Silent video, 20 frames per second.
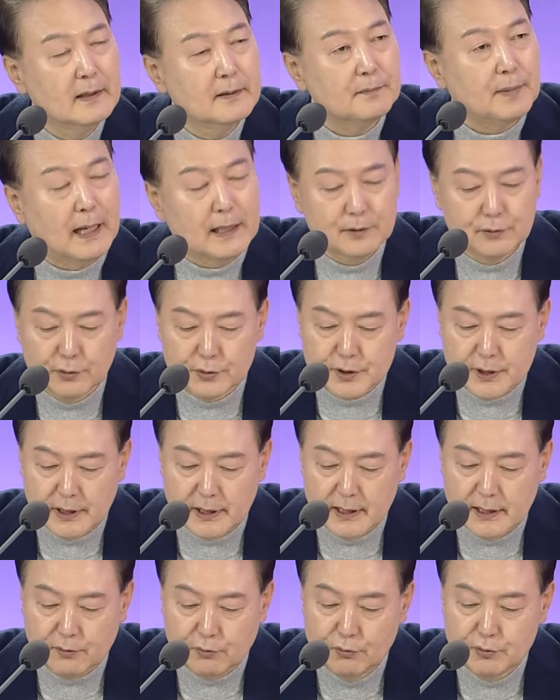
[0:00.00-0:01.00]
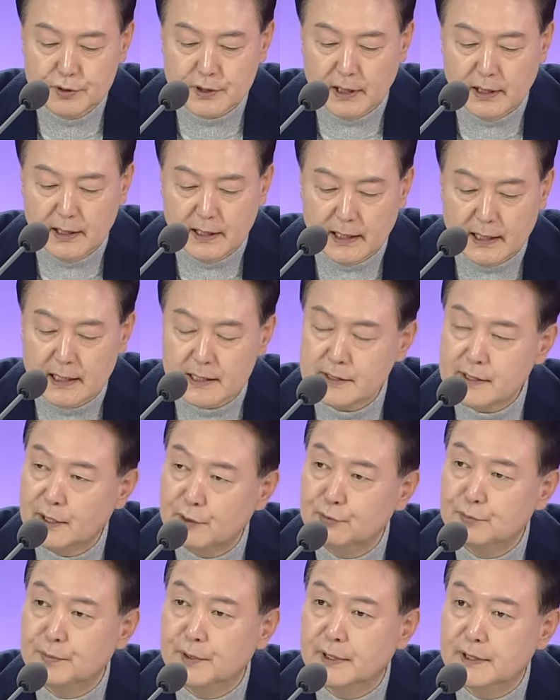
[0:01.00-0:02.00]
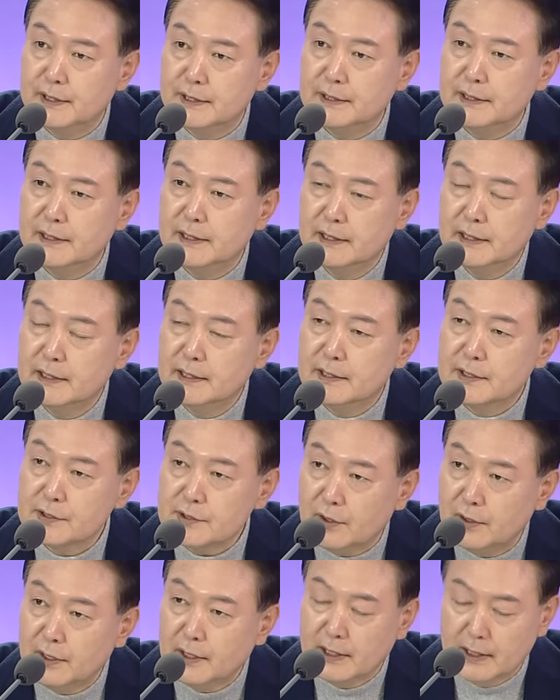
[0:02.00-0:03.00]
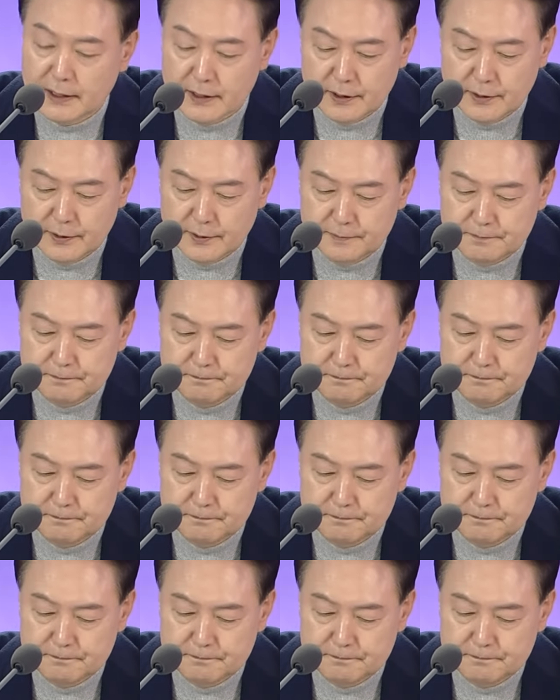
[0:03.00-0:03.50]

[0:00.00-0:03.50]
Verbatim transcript: 반도체 공장을 하나 세우면은 설계 기업,